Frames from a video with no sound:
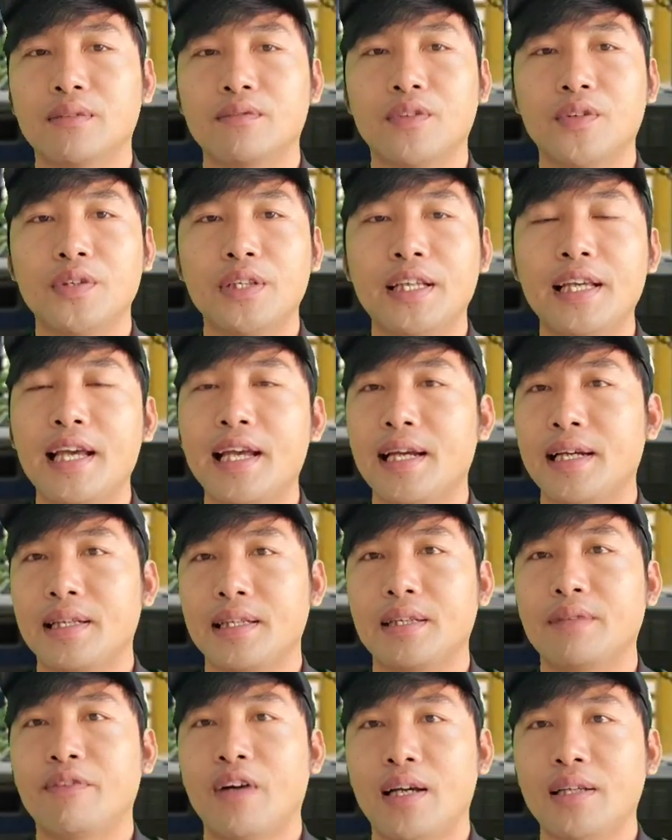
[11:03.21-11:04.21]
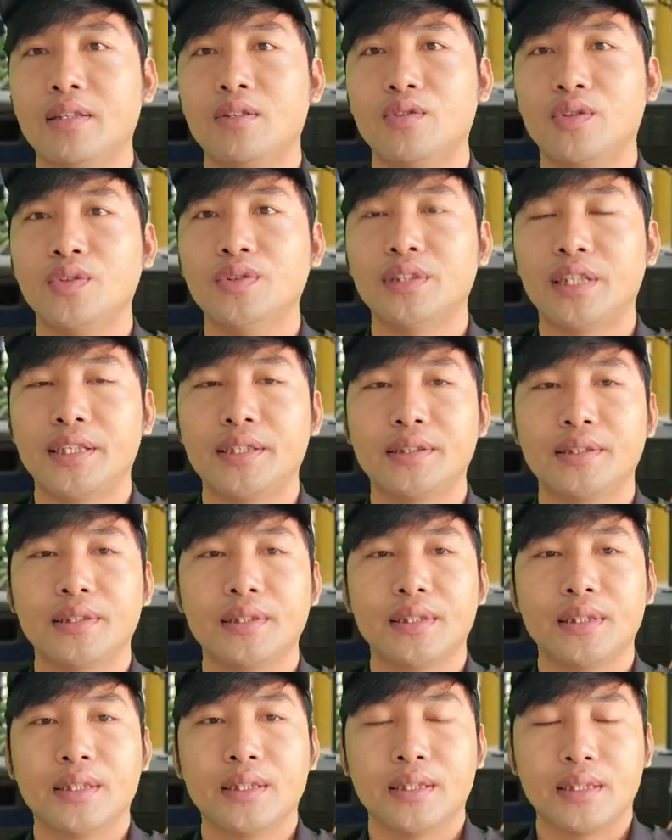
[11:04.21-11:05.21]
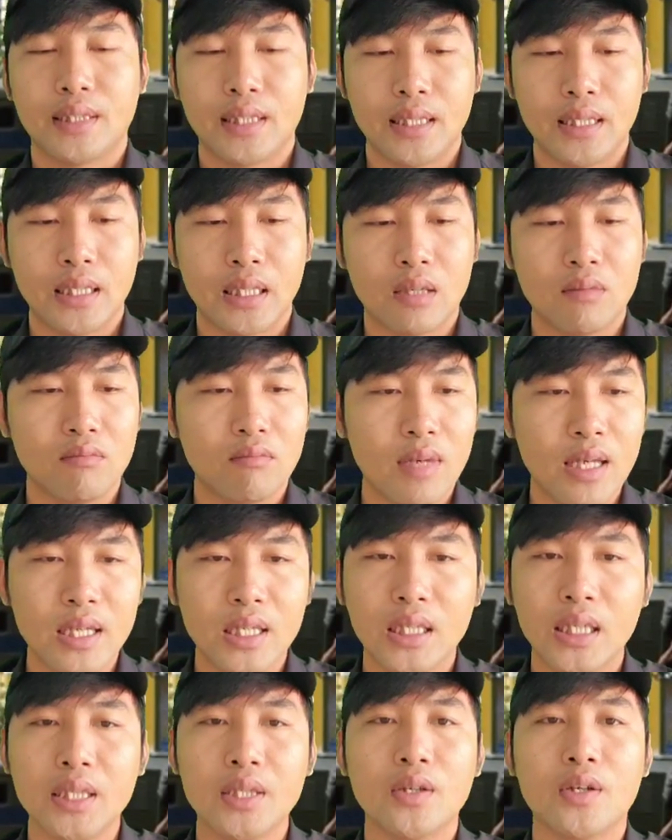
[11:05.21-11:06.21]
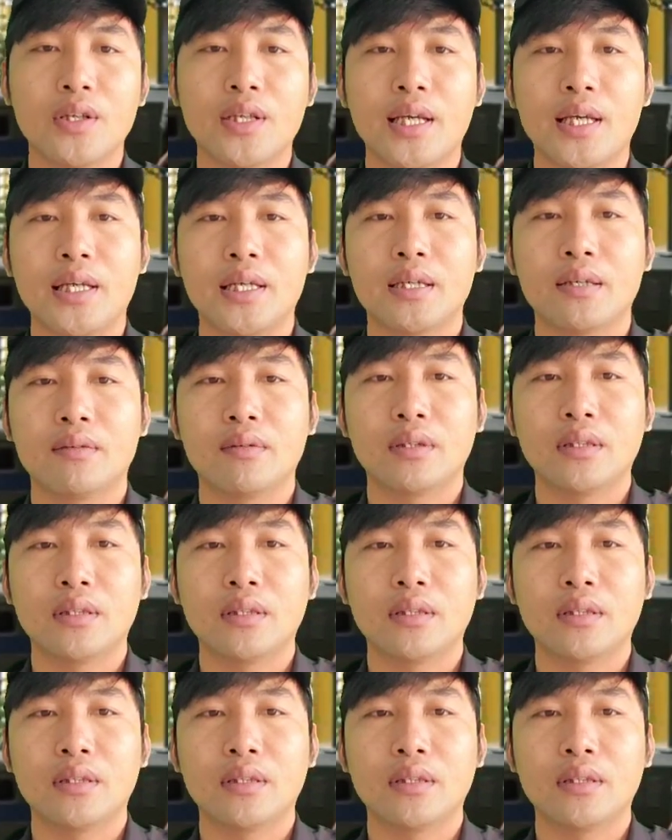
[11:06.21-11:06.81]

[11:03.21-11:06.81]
thành phố dĩ an thì phải thưa cô chú anh chị thì không biết lý do gì